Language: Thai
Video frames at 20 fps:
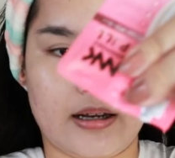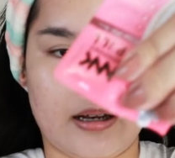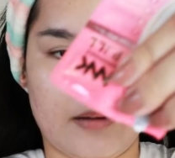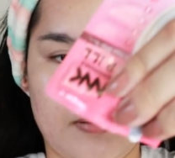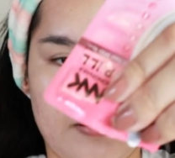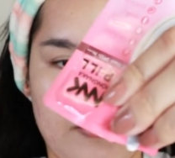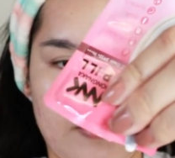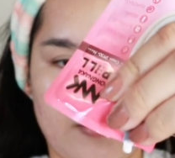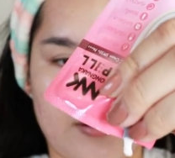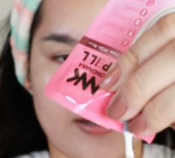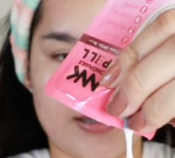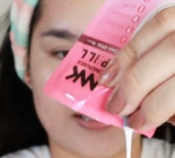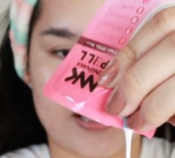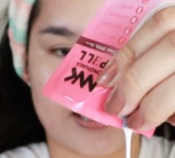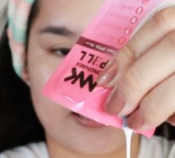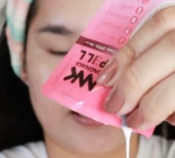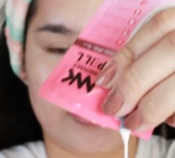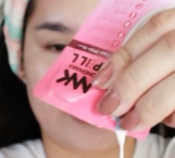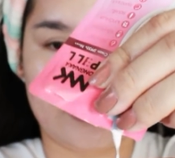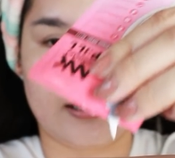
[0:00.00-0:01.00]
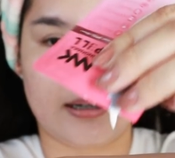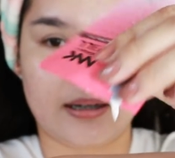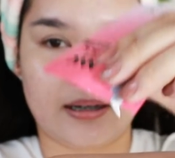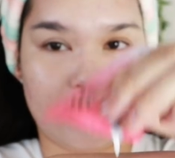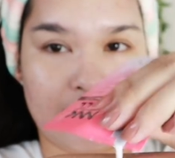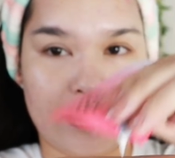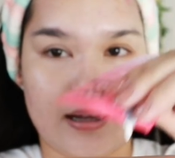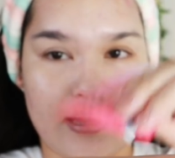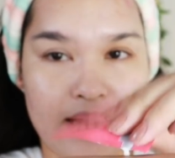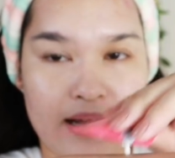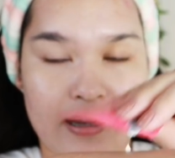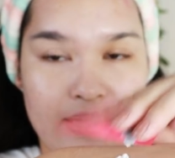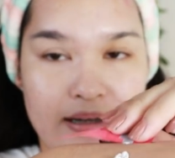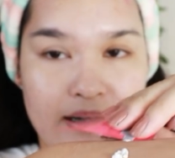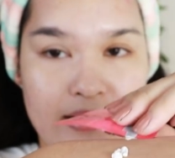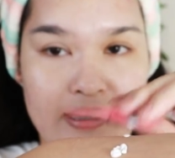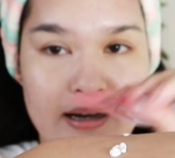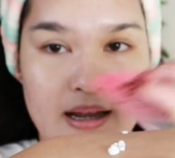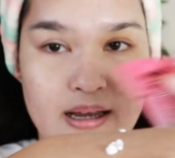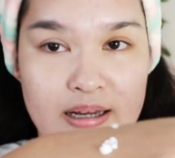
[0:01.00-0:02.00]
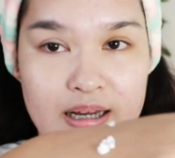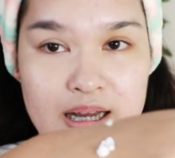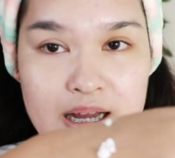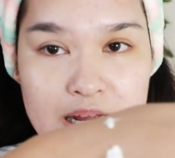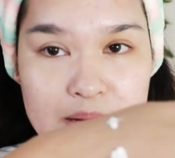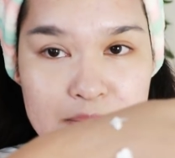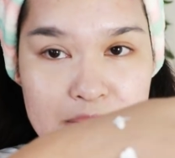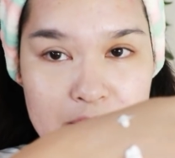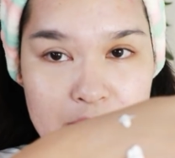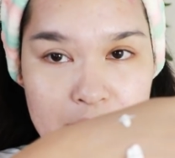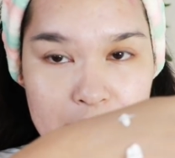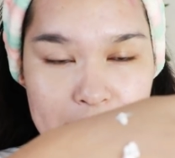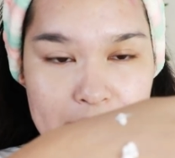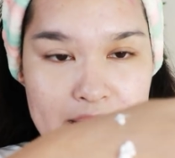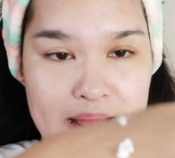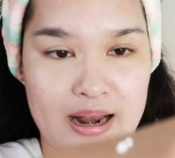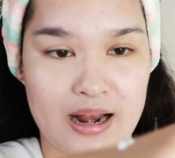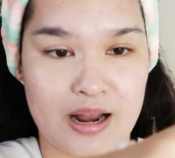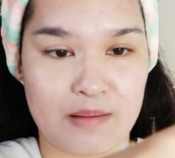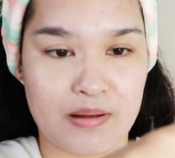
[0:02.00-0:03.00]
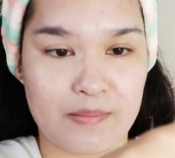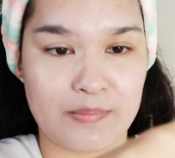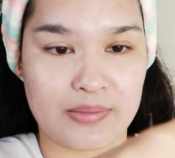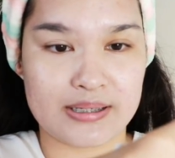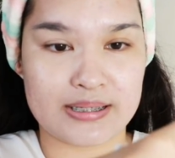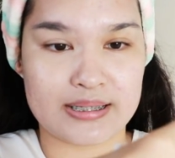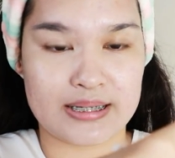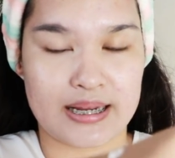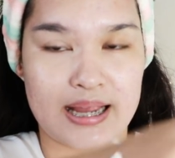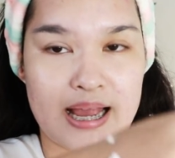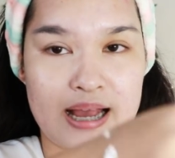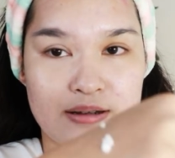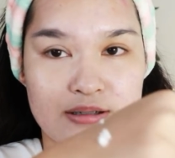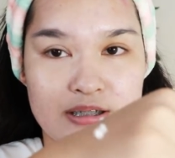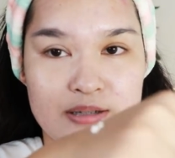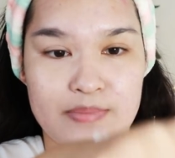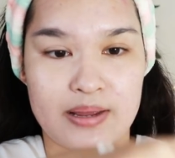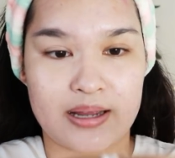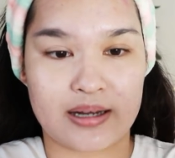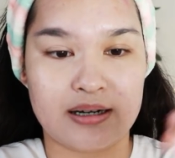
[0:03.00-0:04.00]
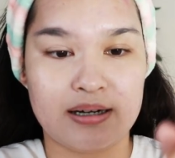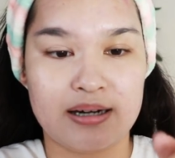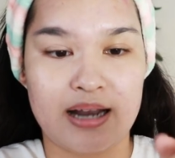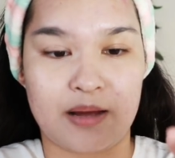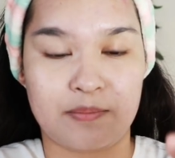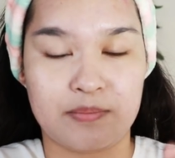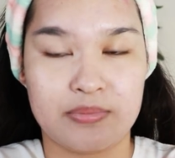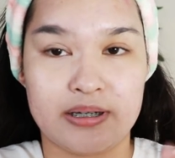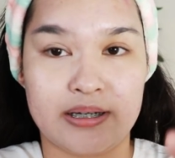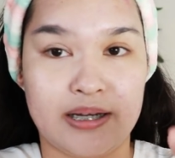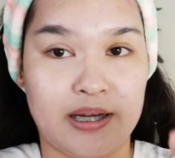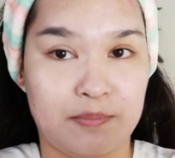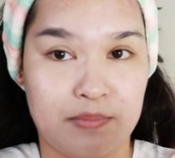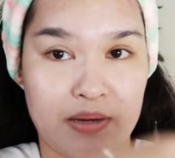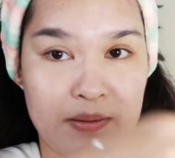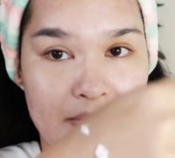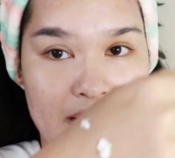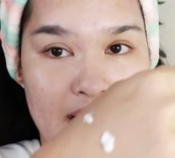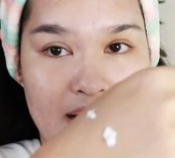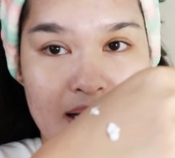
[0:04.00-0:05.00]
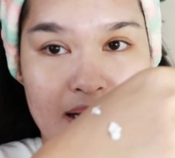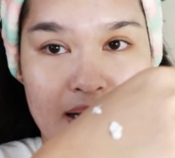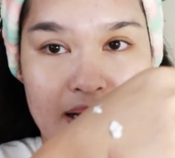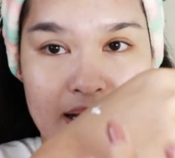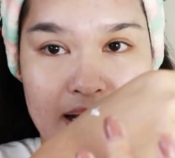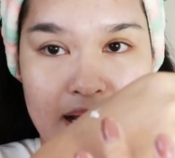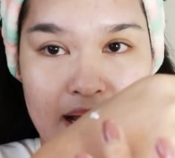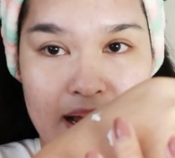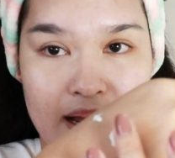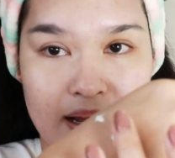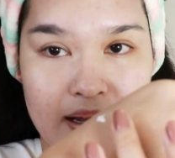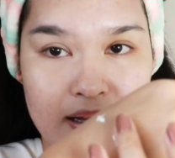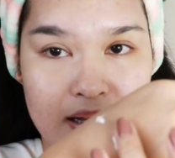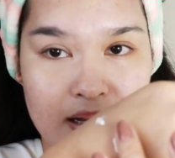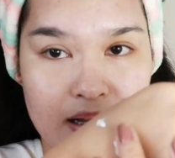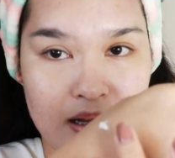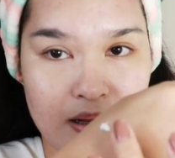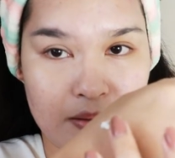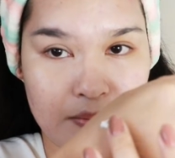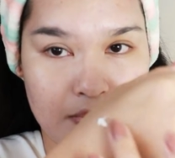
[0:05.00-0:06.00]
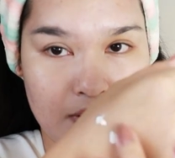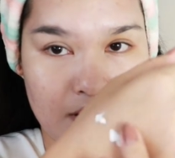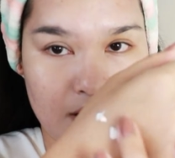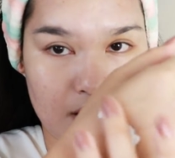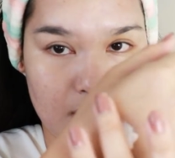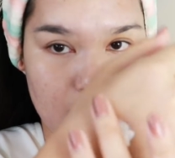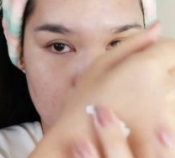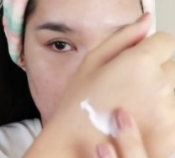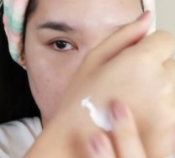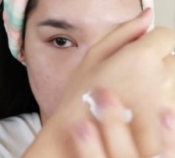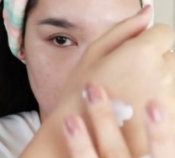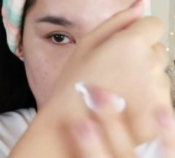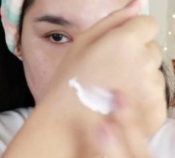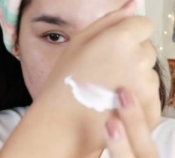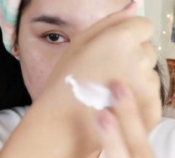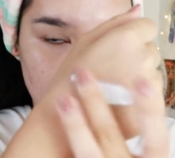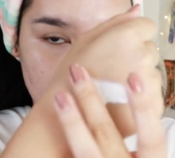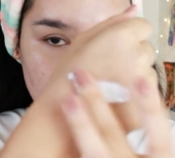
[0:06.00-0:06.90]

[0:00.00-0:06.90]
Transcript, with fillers: เดี๋ยวบีบให้ดูชัดๆนิดนึงนี่นะคือบีบออกมาแล้วมันเป็นสีขาวใช่ไหมคือหลังมือขิงไม่มีอะไรเลยนะคะพอเราถู